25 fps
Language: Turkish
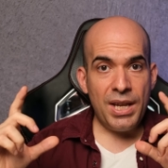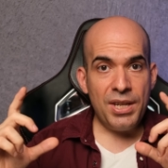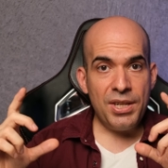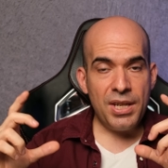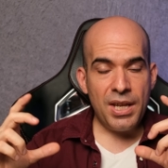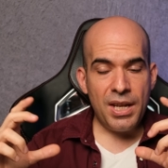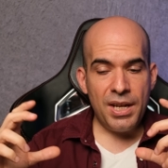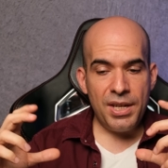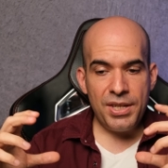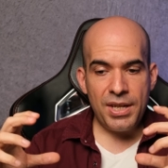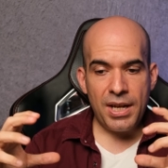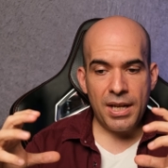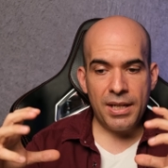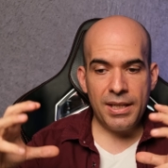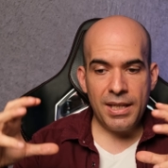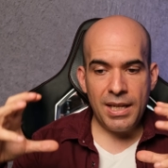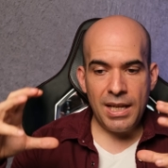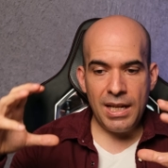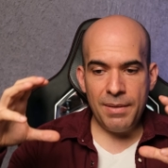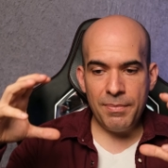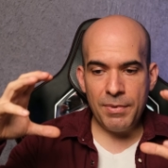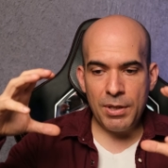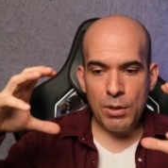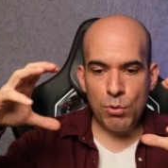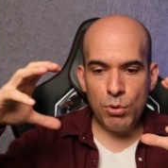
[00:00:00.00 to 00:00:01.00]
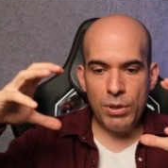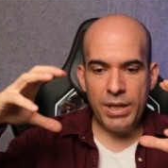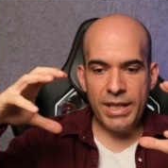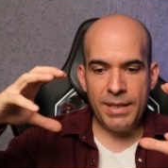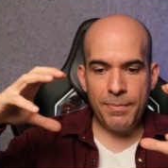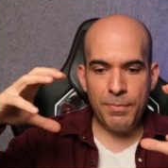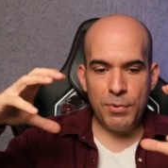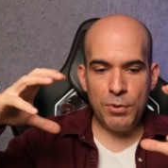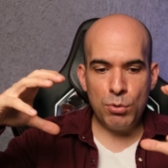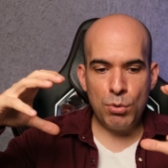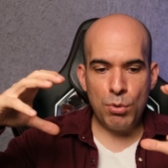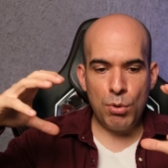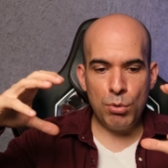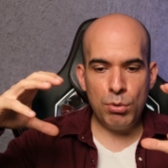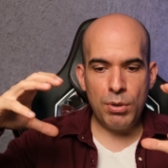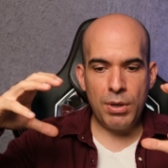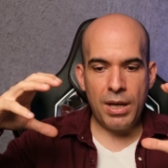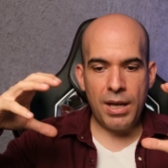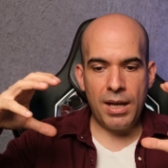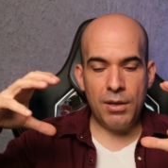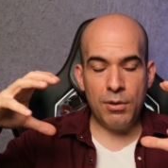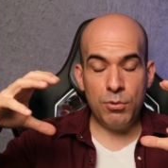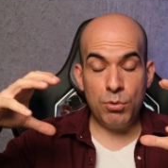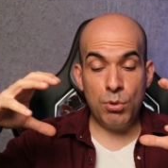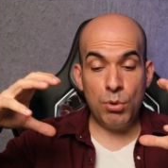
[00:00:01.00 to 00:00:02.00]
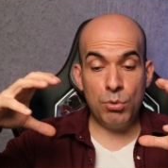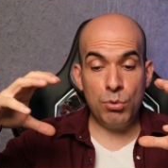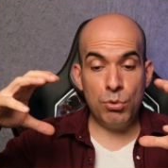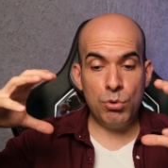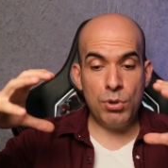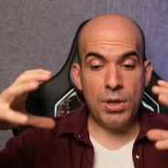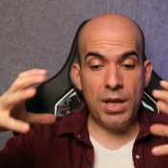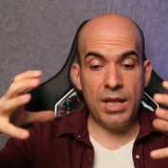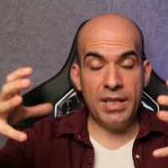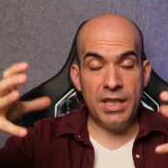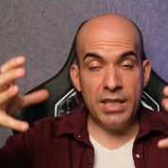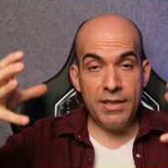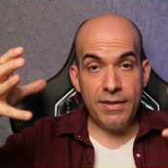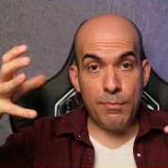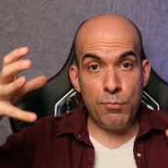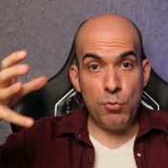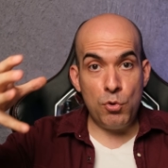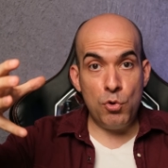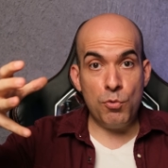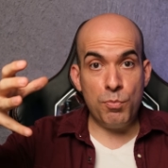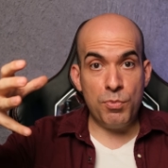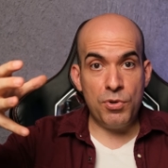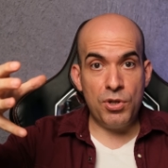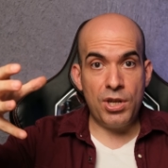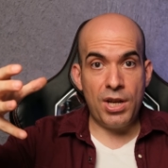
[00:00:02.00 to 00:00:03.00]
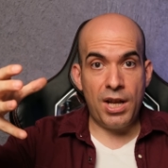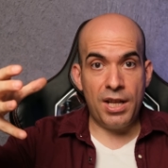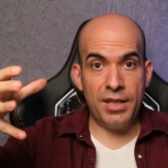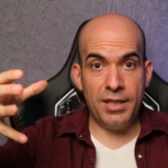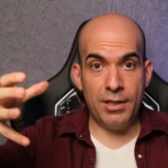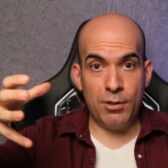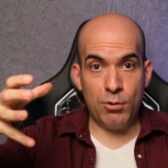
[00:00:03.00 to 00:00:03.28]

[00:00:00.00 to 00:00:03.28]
işe yarayacak? Diyelim ki kule tipi soğutu, soğutucu aldınız ve büyük bir şey aldınız